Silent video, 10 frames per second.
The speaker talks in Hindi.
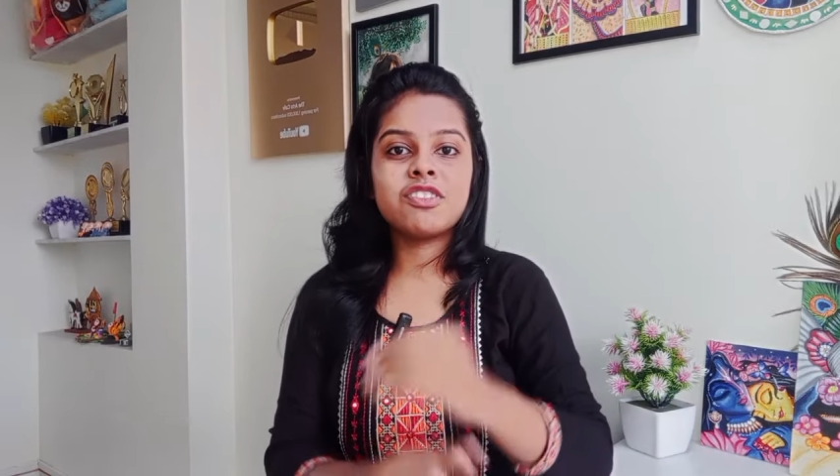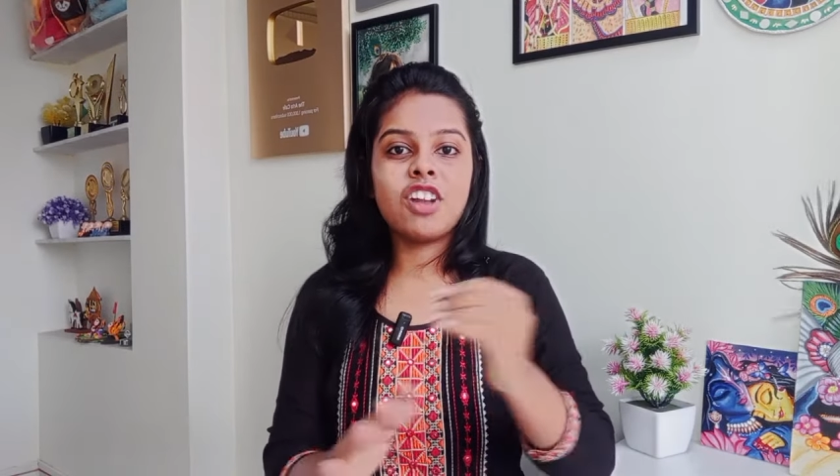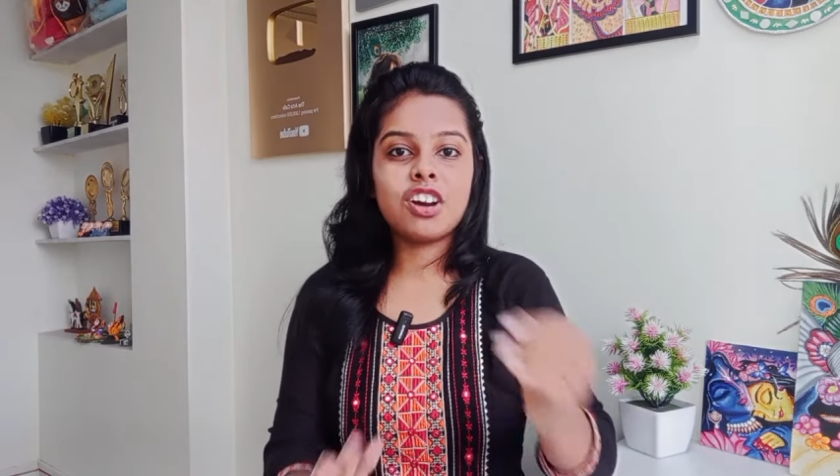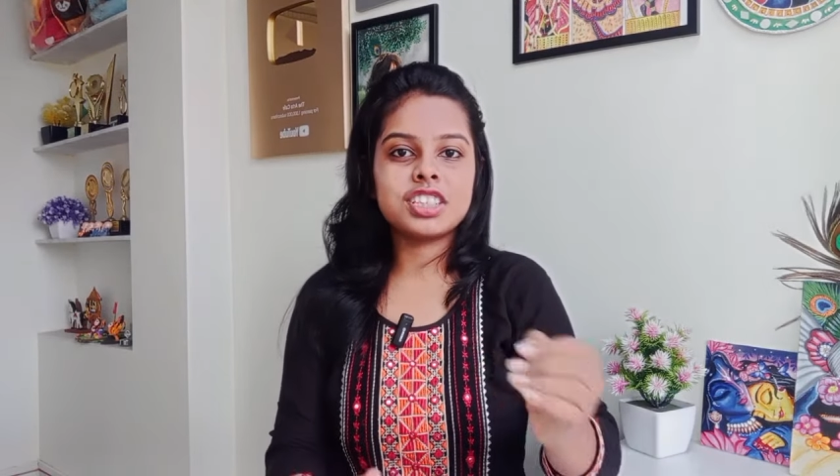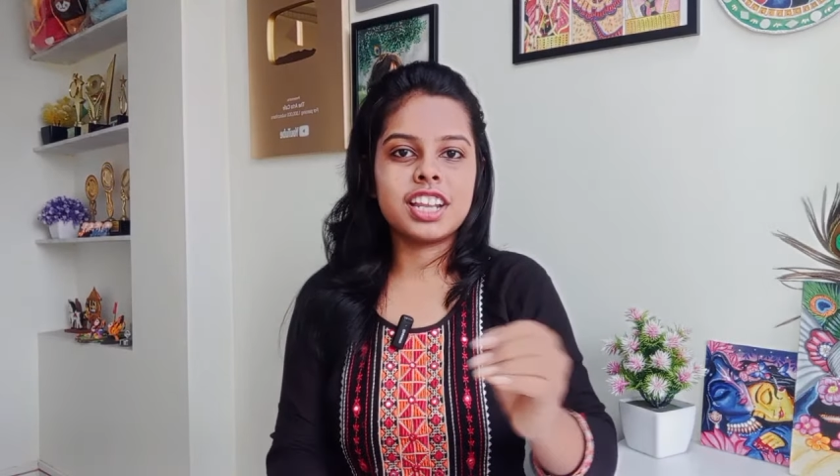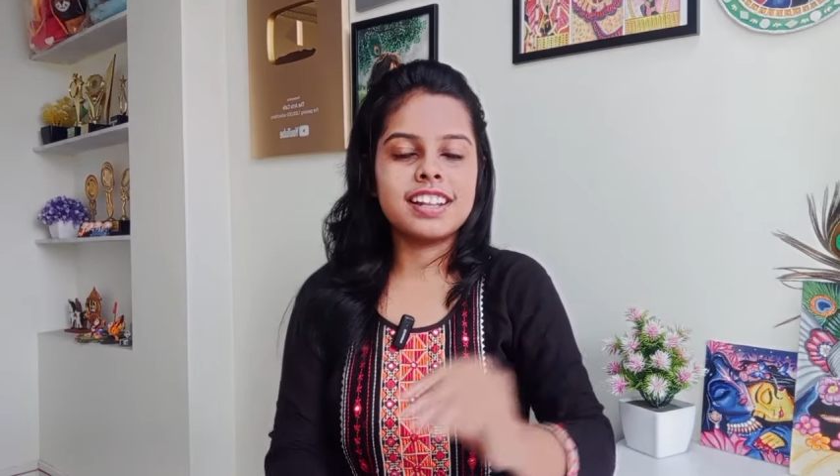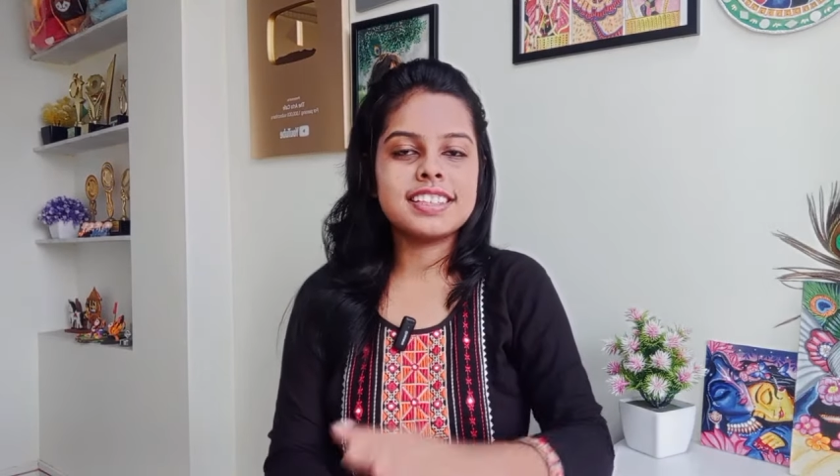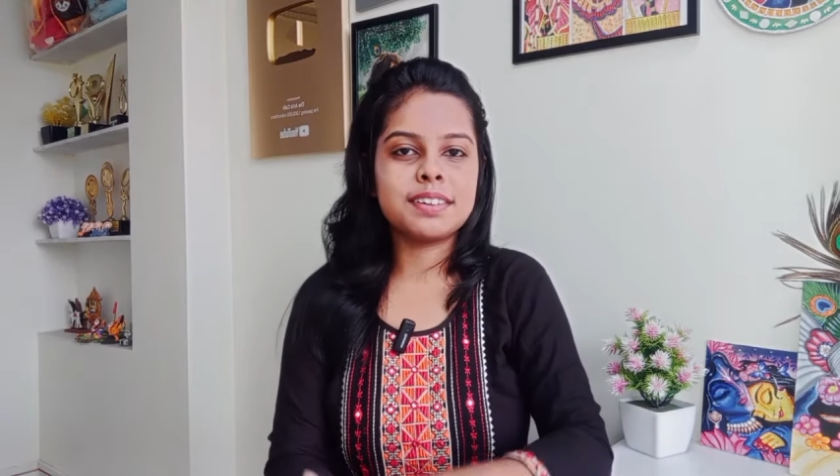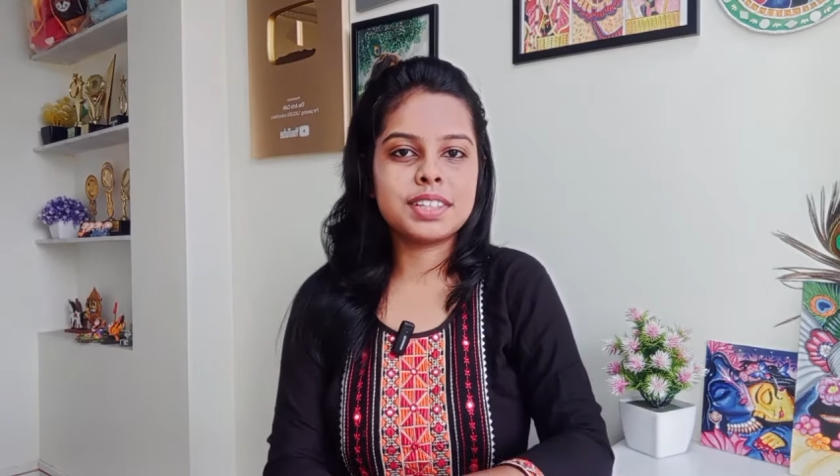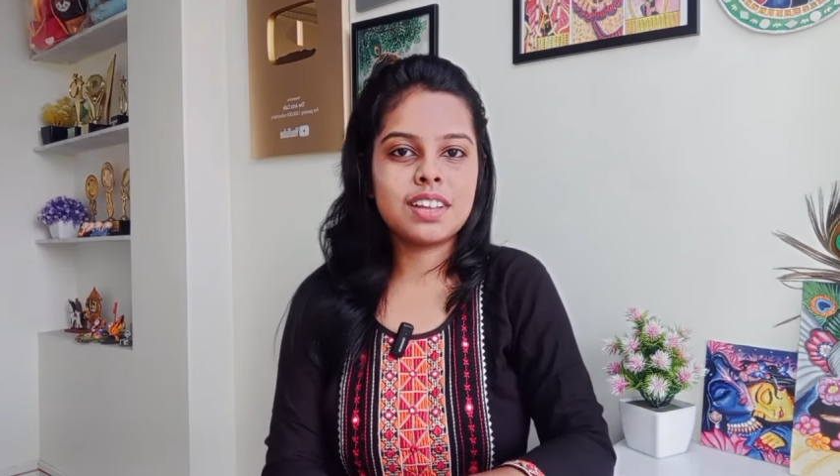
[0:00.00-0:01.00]
ब्लॉग चैनल
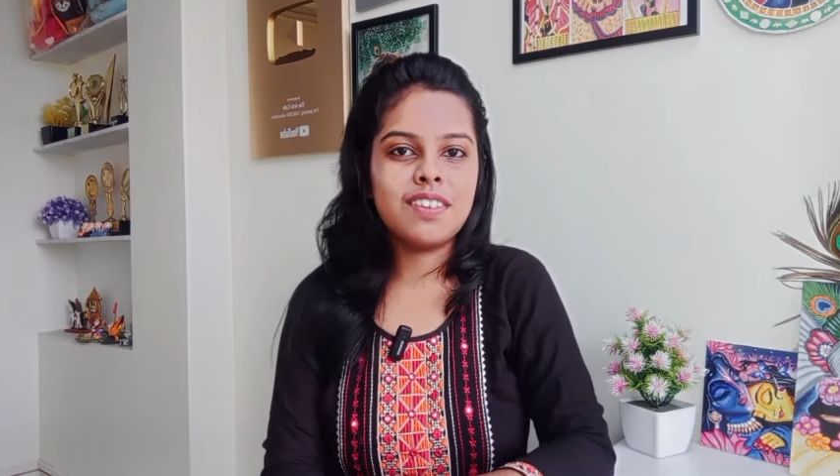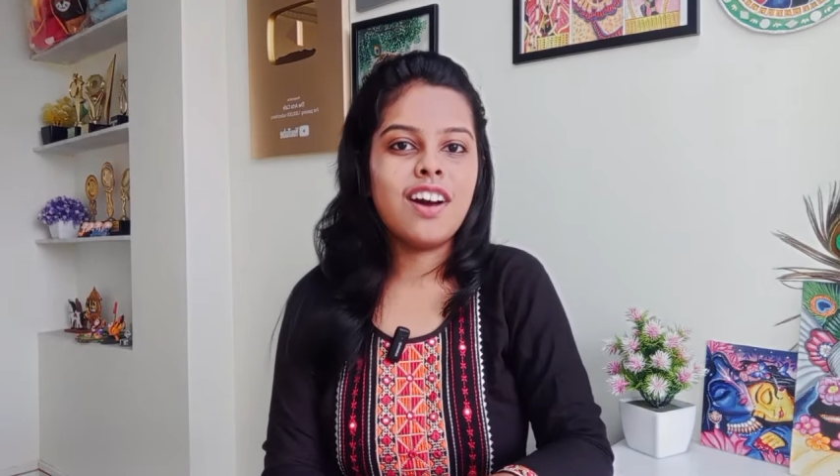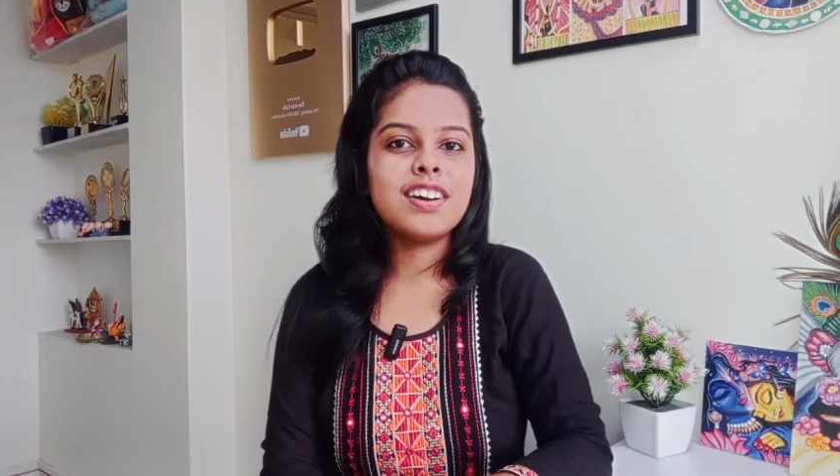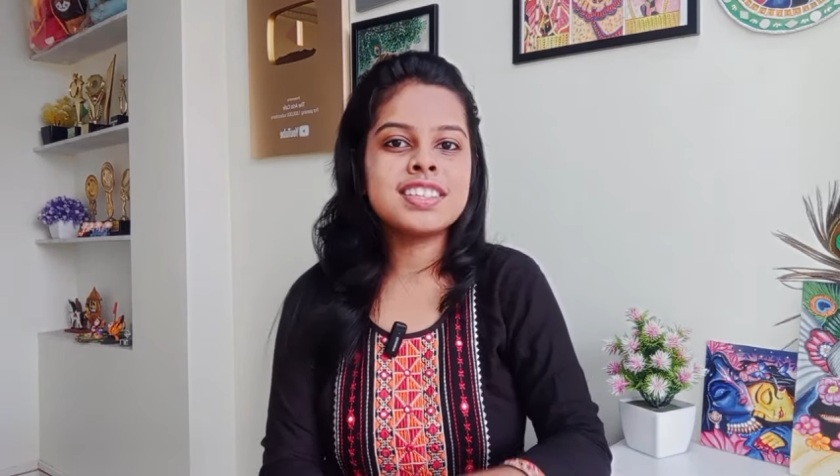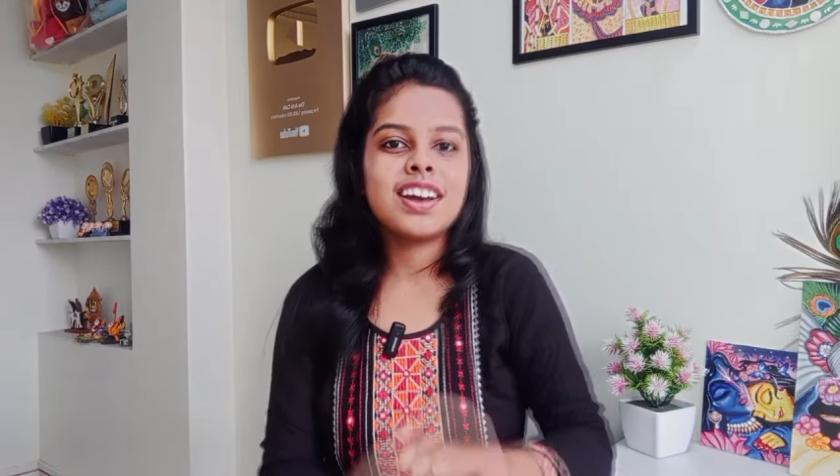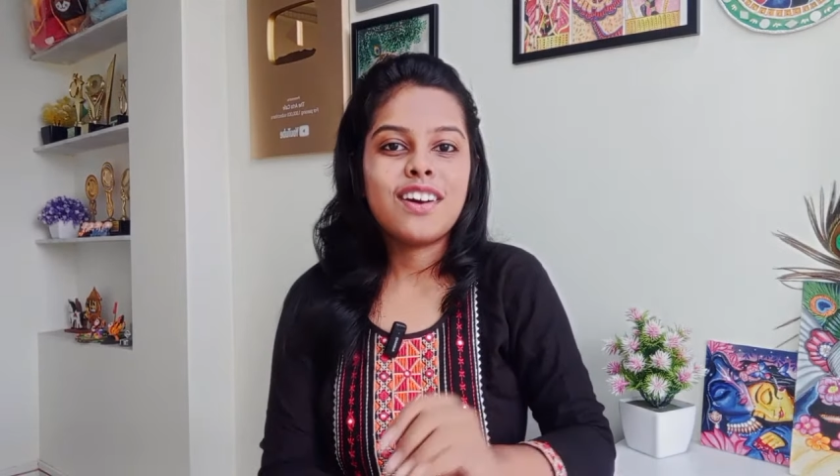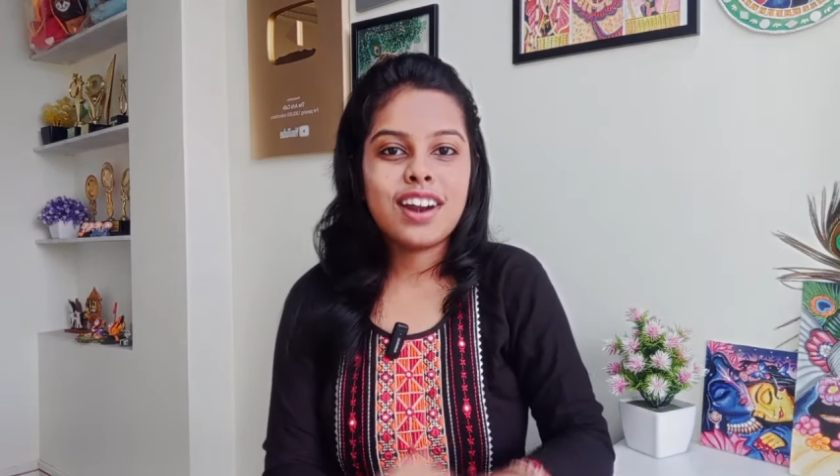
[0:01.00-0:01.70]
समता ब्लॉग्स